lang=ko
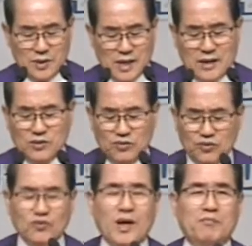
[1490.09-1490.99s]
나는
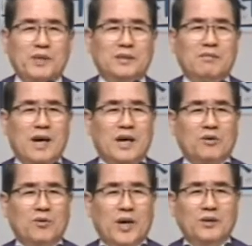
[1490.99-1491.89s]
누구 앞에서
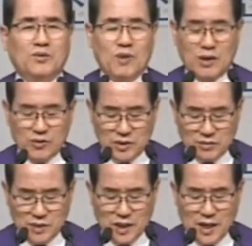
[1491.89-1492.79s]
말하고 행동하고
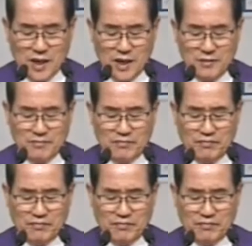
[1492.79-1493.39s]
있습니까?